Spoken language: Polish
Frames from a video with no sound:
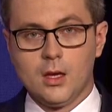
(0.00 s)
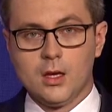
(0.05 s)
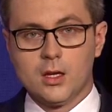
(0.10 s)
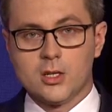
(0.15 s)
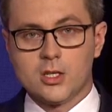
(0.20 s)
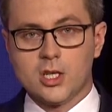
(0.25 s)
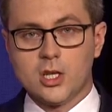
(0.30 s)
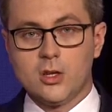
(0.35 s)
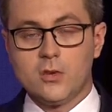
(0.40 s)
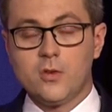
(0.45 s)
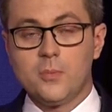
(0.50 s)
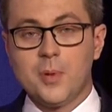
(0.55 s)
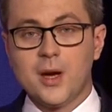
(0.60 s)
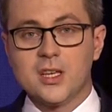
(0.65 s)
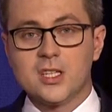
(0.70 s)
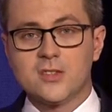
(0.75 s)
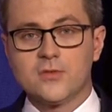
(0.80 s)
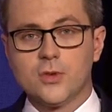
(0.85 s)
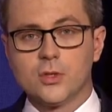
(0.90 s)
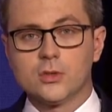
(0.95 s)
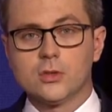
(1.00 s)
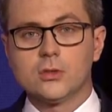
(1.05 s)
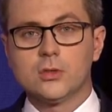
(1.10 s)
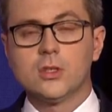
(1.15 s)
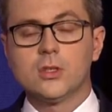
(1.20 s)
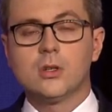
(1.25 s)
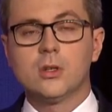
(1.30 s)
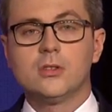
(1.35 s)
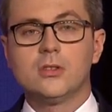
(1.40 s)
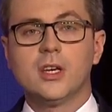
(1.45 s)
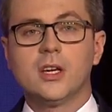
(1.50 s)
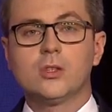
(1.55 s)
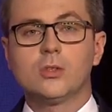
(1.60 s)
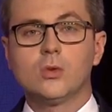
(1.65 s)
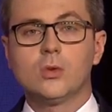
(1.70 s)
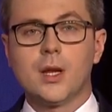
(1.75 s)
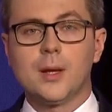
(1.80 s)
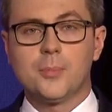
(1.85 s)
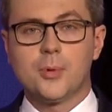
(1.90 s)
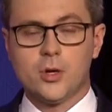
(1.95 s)
Szanowni Państwo, to tylko
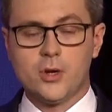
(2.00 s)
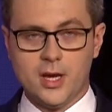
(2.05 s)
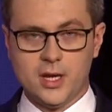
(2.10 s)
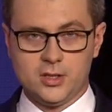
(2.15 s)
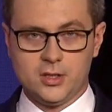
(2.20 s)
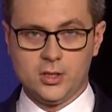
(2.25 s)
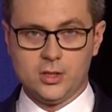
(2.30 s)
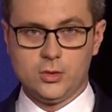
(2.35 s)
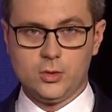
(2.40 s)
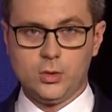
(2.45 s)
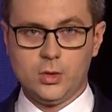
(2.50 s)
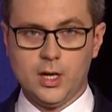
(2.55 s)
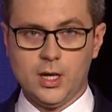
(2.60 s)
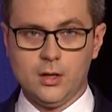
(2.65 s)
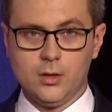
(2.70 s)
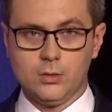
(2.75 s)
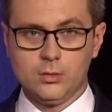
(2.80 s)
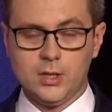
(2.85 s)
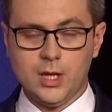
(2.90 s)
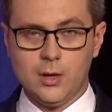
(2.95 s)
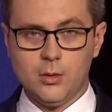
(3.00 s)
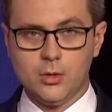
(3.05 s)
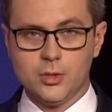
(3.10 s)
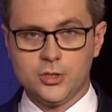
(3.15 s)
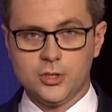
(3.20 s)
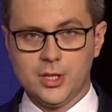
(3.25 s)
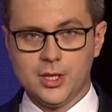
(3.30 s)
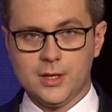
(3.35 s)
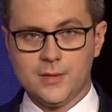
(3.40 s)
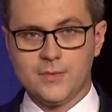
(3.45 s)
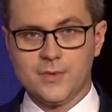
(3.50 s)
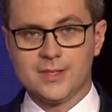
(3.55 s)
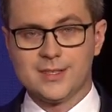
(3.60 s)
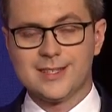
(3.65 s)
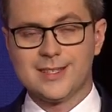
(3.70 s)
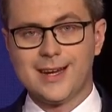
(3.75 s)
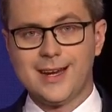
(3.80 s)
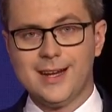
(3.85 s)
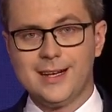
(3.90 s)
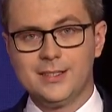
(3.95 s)
niektóre projekty, które udało się
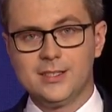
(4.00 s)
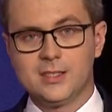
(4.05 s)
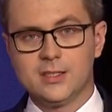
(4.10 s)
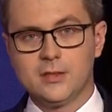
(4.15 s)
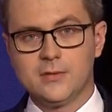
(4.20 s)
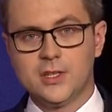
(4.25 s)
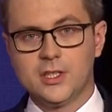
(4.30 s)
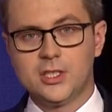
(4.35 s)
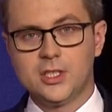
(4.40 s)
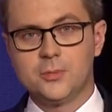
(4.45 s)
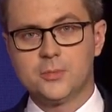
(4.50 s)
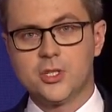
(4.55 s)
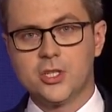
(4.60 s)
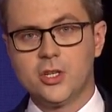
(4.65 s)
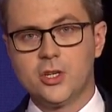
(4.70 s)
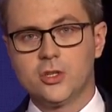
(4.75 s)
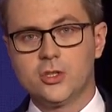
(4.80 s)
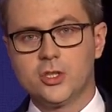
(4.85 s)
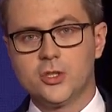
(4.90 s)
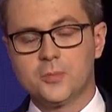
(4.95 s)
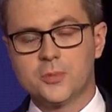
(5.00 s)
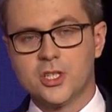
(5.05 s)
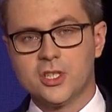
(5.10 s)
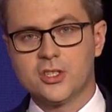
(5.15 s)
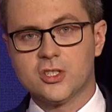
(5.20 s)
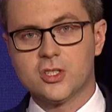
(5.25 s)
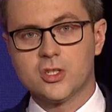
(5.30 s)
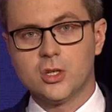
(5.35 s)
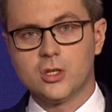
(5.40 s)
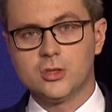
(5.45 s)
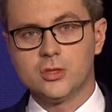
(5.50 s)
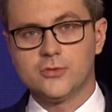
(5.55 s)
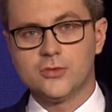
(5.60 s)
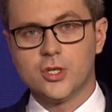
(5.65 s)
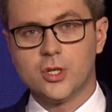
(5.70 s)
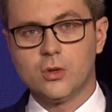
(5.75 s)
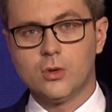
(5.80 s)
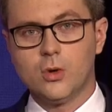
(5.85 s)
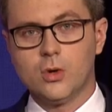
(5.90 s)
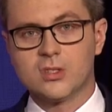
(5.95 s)
zrealizować i przyjąć przez rząd w
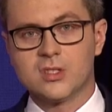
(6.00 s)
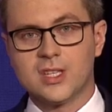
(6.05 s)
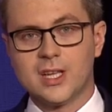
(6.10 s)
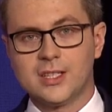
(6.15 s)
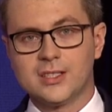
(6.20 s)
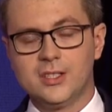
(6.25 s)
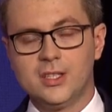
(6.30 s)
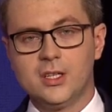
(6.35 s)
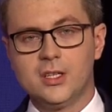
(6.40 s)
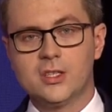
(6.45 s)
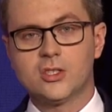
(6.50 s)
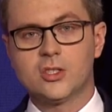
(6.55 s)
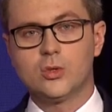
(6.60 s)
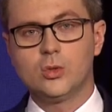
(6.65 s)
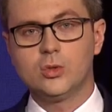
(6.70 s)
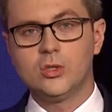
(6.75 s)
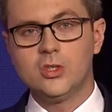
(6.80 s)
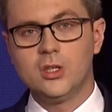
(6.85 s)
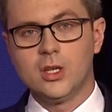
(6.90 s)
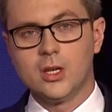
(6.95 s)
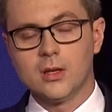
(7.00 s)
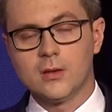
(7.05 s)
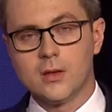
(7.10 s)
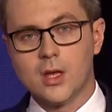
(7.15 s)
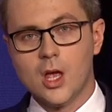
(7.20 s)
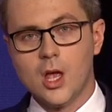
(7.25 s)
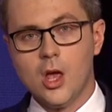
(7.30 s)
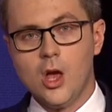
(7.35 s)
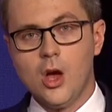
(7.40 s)
ciągu ostatnich 100 dni.